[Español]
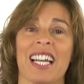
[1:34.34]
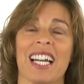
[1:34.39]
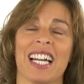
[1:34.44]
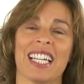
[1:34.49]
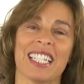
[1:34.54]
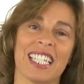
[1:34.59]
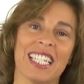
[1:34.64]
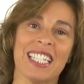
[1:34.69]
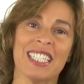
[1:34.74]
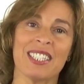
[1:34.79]

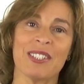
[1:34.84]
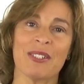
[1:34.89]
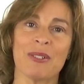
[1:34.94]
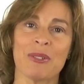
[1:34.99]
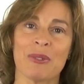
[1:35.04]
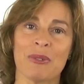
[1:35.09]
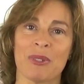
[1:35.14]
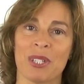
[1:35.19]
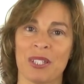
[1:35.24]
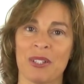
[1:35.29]
Aquí en
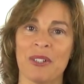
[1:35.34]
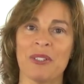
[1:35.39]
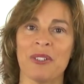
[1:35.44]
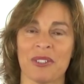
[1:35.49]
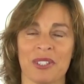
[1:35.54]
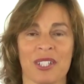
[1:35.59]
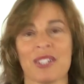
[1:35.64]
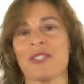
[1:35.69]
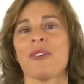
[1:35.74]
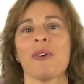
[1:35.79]
Estados Unidos,
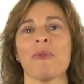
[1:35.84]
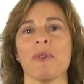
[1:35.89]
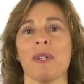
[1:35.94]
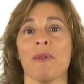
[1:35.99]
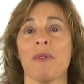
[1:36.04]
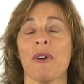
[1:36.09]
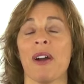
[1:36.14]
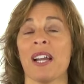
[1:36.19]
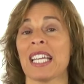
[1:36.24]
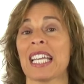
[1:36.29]
donde yo
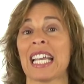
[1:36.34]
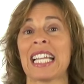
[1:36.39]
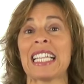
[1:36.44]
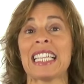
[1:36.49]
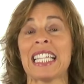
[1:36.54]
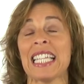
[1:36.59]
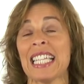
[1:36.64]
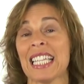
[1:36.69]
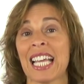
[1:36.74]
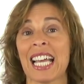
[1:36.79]
vivo, hay
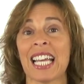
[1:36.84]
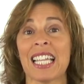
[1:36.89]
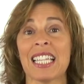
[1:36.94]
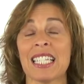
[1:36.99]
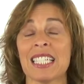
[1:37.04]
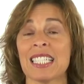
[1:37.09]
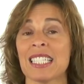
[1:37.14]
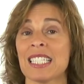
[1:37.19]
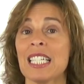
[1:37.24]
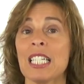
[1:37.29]
cantidad
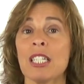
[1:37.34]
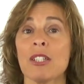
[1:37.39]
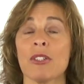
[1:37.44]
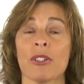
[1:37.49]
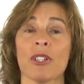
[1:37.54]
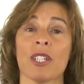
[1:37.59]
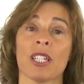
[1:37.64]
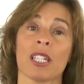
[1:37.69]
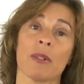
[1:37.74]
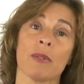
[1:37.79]
de
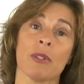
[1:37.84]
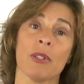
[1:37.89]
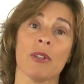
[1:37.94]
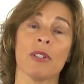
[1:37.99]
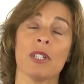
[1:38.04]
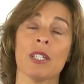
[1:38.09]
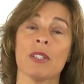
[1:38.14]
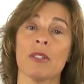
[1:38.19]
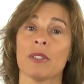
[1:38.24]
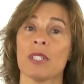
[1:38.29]
sitios y
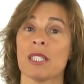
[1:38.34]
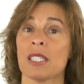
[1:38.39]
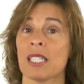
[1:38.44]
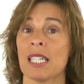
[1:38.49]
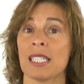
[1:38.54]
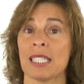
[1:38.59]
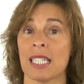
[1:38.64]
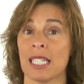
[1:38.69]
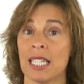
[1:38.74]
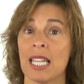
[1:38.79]
reuniones donde se
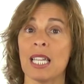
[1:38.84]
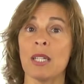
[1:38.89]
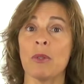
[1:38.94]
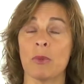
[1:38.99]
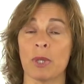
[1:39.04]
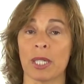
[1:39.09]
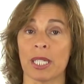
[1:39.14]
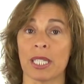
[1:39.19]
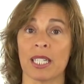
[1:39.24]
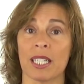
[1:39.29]
hace
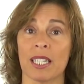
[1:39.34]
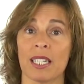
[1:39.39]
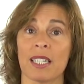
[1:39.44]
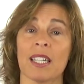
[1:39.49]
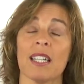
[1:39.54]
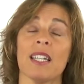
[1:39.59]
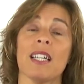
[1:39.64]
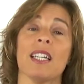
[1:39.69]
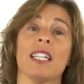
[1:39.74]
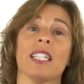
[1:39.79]
networking.
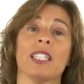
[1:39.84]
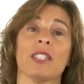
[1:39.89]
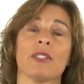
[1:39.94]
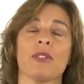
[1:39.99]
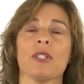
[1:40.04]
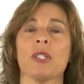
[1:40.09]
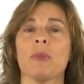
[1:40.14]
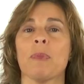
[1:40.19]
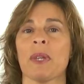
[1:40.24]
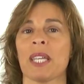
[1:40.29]

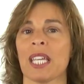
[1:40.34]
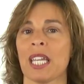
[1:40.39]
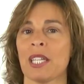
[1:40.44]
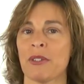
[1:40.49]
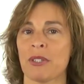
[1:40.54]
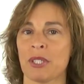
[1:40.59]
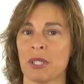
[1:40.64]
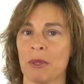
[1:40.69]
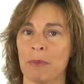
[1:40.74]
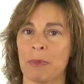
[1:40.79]
Entonces,
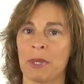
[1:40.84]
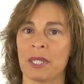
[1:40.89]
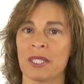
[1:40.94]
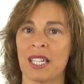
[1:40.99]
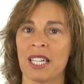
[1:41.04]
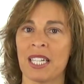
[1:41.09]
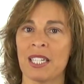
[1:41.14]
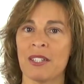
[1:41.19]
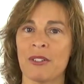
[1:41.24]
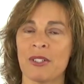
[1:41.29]
pequeños
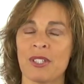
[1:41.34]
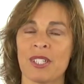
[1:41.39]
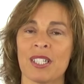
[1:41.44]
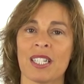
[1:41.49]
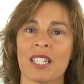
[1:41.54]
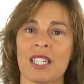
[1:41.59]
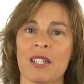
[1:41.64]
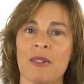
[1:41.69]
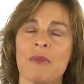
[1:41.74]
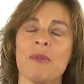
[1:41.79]
empresarios se
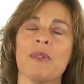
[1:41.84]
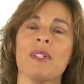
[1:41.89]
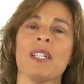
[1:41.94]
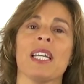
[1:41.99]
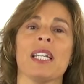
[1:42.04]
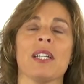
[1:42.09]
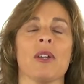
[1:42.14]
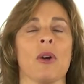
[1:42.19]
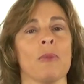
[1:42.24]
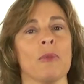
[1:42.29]

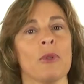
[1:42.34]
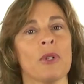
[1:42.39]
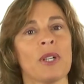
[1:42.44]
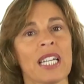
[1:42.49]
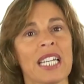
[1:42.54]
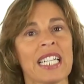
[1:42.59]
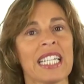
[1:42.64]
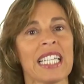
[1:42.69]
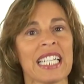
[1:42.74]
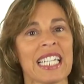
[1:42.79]
reúnen o
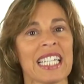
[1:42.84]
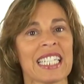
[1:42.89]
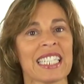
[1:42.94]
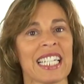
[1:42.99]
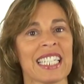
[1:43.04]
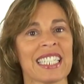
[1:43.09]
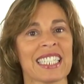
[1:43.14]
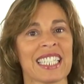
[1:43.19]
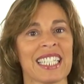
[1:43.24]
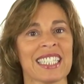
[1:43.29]
mujeres que
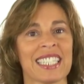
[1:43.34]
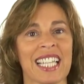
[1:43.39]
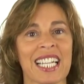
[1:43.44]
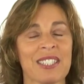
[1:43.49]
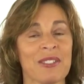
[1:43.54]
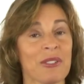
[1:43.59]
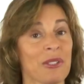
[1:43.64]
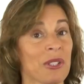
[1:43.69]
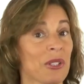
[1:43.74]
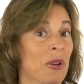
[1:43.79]
están
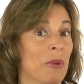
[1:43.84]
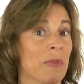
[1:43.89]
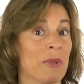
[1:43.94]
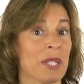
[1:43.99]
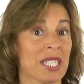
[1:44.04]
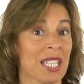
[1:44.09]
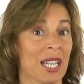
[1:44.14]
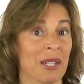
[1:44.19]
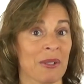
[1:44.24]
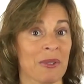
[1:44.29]
tratando de
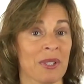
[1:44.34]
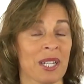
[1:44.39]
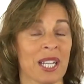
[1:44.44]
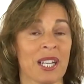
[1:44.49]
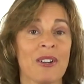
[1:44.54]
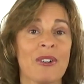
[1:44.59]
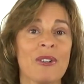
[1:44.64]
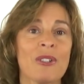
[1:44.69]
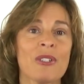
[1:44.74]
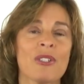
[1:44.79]
comenzar un
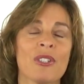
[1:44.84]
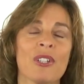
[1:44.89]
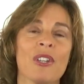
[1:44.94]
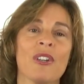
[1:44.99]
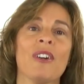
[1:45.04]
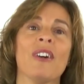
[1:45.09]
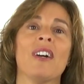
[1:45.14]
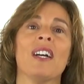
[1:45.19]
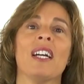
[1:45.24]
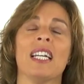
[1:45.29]

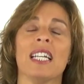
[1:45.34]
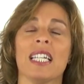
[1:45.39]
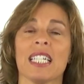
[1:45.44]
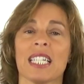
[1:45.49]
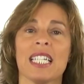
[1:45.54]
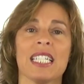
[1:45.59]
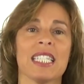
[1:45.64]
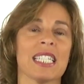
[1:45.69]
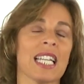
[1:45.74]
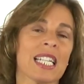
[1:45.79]
negocio.
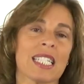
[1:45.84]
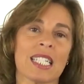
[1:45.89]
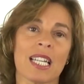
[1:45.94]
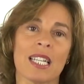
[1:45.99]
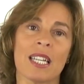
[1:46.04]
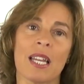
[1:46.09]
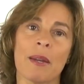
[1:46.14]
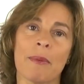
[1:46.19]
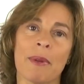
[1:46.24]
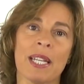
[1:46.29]
Quizás
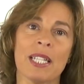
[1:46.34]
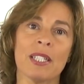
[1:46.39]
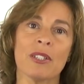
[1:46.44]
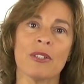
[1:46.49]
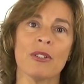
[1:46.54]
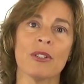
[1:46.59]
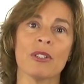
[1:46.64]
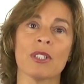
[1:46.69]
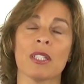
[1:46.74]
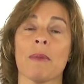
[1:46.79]
hay
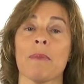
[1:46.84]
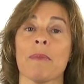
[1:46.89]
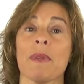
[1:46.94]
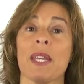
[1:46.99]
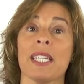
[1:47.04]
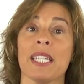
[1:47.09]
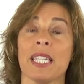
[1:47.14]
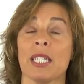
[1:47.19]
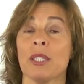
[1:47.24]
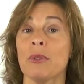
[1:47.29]
eventos
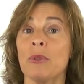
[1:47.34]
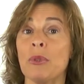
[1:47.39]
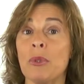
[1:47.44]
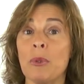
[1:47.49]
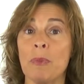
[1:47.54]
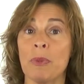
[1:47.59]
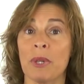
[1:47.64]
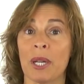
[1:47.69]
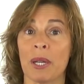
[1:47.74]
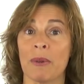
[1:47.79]
también en
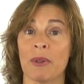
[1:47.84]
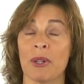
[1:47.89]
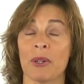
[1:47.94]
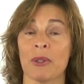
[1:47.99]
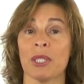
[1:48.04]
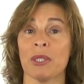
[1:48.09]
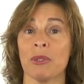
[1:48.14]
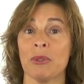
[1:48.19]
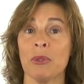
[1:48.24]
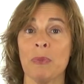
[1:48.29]
tu pueblo o
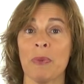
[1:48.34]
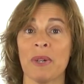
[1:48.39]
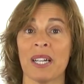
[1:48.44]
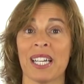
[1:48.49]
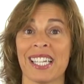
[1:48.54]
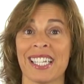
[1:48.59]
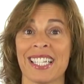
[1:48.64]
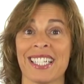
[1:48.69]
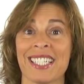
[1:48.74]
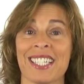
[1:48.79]
en tu
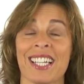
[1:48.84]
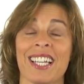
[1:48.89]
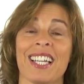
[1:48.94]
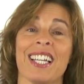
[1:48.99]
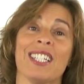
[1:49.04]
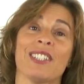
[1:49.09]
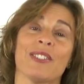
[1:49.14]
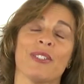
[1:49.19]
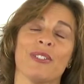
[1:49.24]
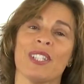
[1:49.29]
país
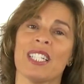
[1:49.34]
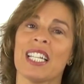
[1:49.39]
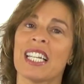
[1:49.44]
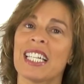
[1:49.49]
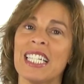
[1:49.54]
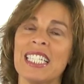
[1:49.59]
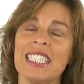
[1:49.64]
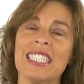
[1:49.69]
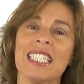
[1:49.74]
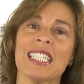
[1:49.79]
donde la
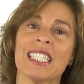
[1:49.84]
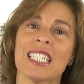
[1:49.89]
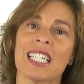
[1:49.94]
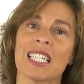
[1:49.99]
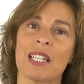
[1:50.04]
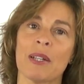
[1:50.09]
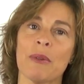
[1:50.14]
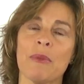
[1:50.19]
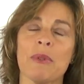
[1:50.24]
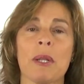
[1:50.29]
gente se
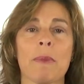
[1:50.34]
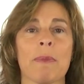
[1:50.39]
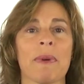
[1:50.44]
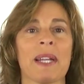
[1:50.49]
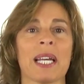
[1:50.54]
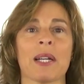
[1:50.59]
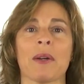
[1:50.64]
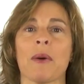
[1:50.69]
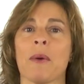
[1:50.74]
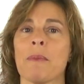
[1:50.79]
reúne
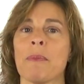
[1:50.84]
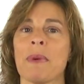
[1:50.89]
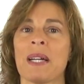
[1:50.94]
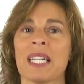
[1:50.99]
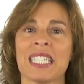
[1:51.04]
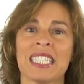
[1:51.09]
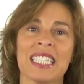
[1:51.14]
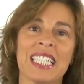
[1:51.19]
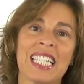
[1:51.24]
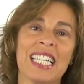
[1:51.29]
para
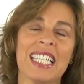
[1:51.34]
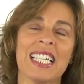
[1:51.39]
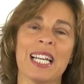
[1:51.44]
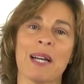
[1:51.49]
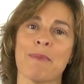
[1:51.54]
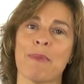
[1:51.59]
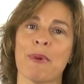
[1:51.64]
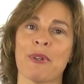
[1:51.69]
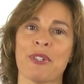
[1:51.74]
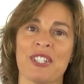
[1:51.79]
compartir,
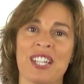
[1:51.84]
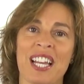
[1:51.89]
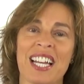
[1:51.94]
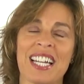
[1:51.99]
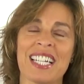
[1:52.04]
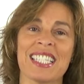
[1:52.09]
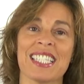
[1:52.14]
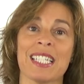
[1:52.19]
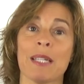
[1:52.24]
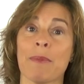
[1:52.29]

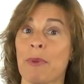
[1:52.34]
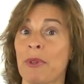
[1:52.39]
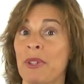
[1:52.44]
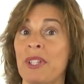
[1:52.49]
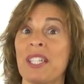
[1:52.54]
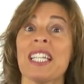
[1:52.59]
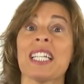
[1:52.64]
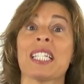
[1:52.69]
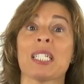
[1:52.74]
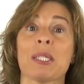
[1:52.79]
apoyarse y
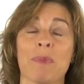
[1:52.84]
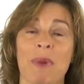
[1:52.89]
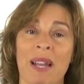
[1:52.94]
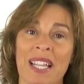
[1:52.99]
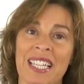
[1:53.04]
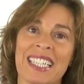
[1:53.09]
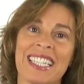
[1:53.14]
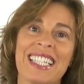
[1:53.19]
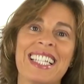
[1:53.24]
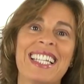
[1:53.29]
poder
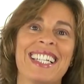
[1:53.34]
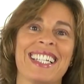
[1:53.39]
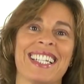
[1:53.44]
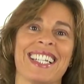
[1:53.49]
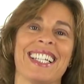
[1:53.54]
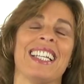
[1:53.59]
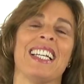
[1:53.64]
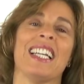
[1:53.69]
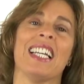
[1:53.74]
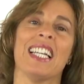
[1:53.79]

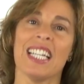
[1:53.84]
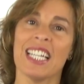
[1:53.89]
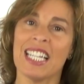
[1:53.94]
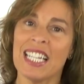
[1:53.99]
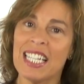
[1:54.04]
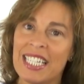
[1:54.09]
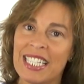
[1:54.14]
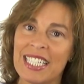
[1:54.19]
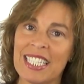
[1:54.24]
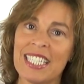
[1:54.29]
expandir
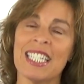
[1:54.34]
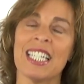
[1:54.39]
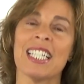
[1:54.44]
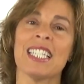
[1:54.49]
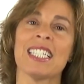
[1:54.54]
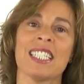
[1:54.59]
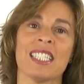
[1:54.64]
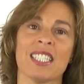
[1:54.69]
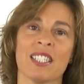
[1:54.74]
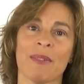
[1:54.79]
el,
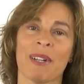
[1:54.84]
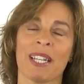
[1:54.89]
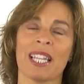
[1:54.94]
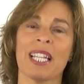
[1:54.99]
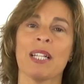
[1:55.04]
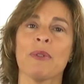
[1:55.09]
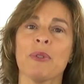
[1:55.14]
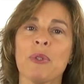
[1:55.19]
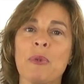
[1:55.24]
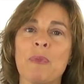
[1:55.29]
¿verdad?
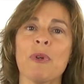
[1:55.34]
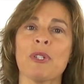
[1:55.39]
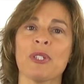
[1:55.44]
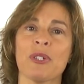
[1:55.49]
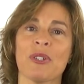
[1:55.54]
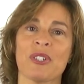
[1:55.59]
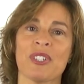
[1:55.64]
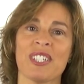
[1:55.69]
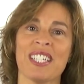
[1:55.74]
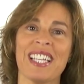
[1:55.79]
el grupo
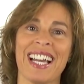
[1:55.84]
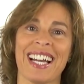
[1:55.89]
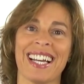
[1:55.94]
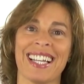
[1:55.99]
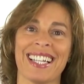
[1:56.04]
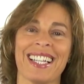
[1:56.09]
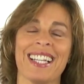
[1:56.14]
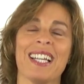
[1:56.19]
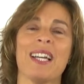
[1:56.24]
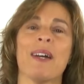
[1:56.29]

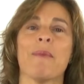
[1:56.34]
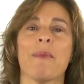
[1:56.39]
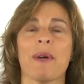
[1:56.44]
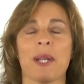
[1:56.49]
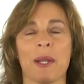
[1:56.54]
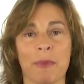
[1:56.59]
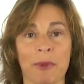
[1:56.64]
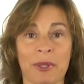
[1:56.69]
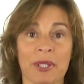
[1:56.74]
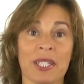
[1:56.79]
social
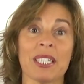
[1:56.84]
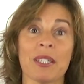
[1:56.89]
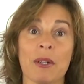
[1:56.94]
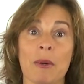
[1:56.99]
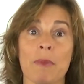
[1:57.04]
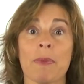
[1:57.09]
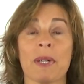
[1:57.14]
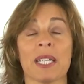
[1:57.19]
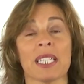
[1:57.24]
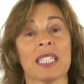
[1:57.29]
para poder
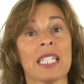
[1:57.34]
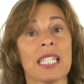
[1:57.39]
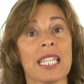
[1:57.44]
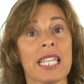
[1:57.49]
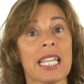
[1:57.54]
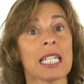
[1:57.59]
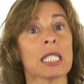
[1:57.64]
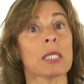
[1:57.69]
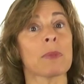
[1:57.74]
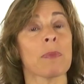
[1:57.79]
compartir
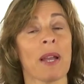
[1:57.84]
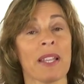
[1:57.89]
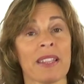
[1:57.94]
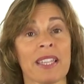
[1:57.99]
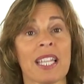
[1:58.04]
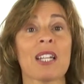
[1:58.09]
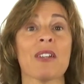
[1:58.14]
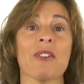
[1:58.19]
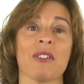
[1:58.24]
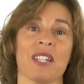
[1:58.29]
y
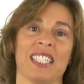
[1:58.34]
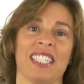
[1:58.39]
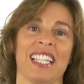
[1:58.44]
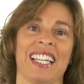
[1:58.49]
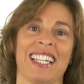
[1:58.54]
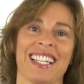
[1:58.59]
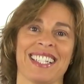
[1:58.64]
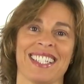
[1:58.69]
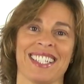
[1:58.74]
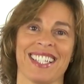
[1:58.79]
expandir lo que
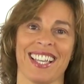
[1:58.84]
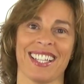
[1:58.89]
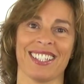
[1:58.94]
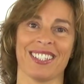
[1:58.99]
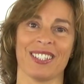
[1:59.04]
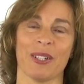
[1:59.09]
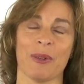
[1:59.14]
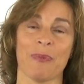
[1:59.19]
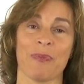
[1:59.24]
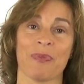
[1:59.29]
están
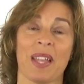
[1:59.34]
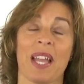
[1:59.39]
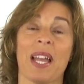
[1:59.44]
haciendo.